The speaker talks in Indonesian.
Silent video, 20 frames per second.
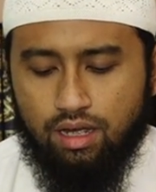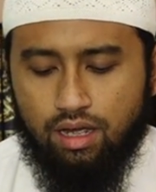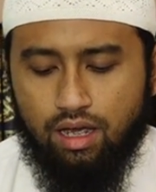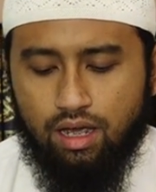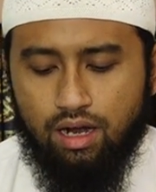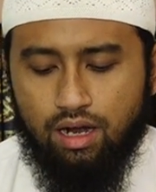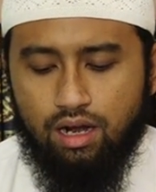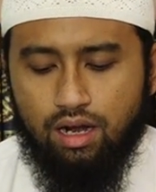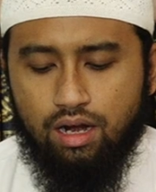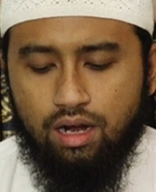
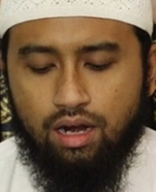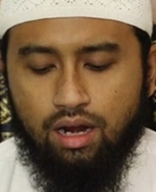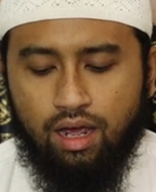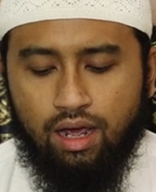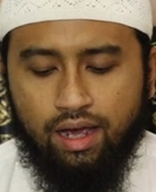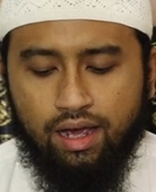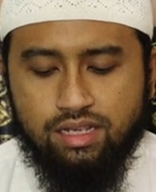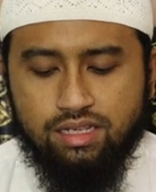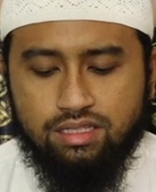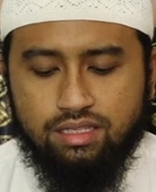
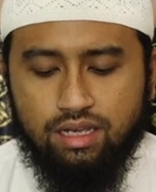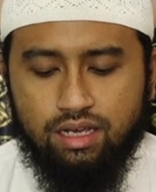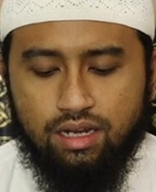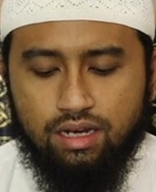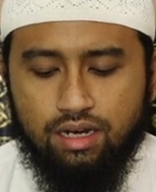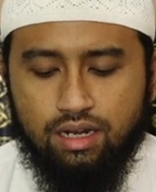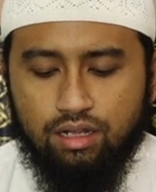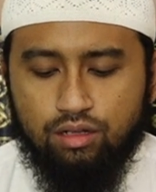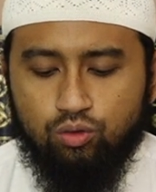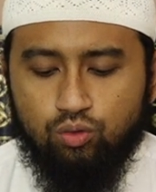
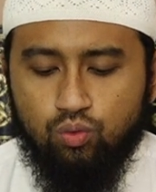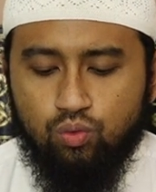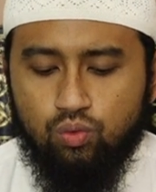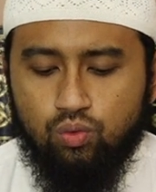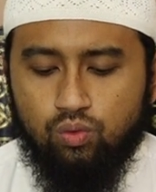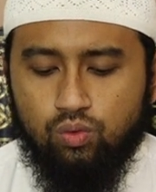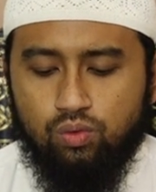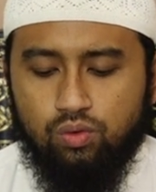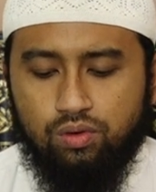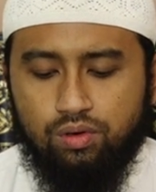Al-hasanatu
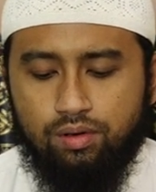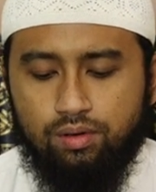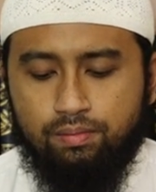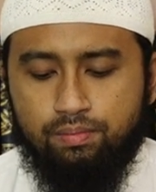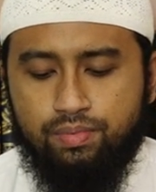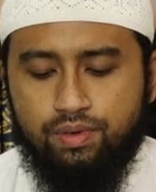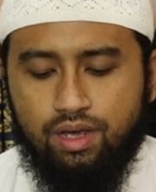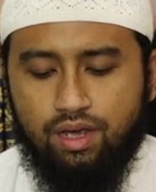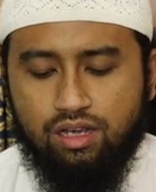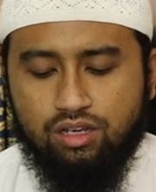
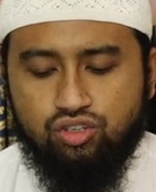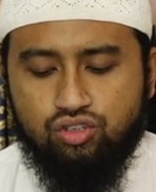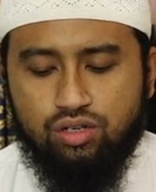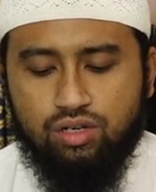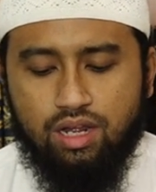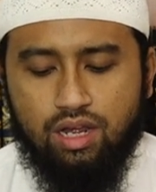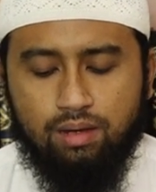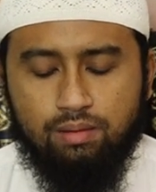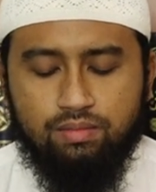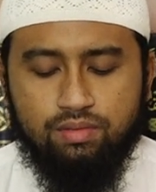bi asri
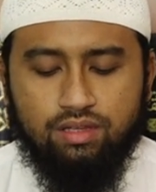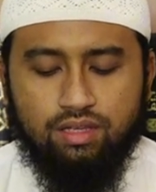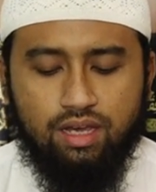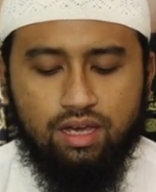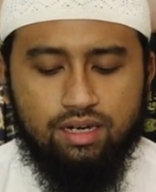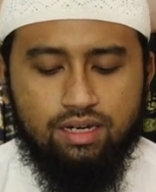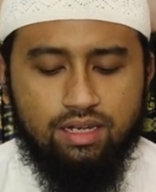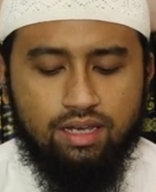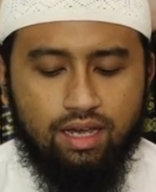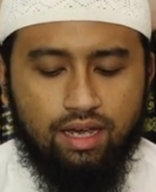
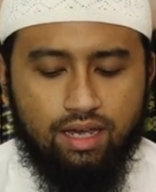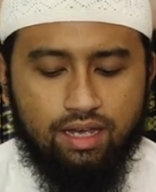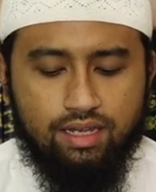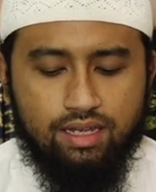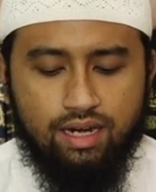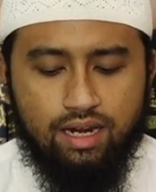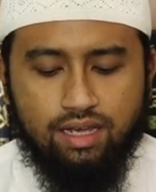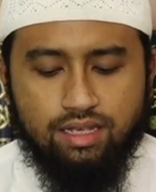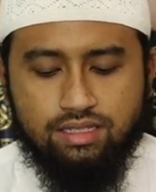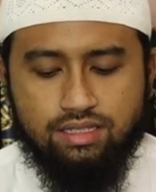amsaliha
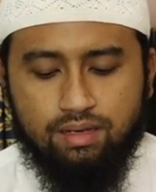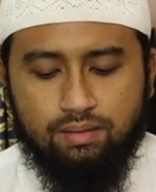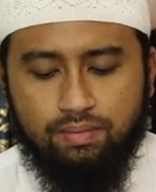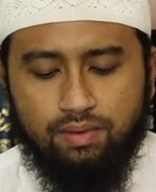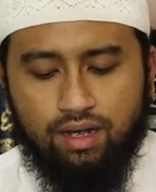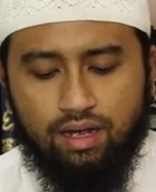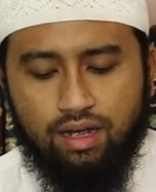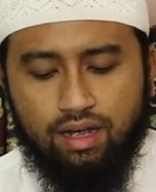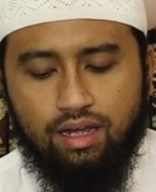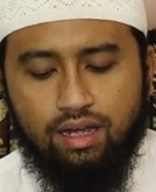ila
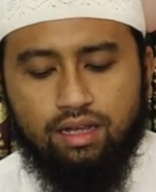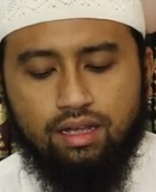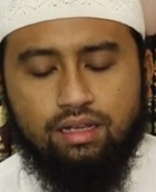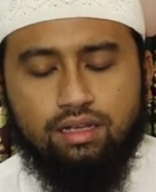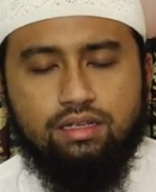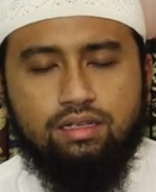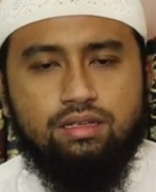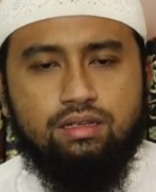sab'a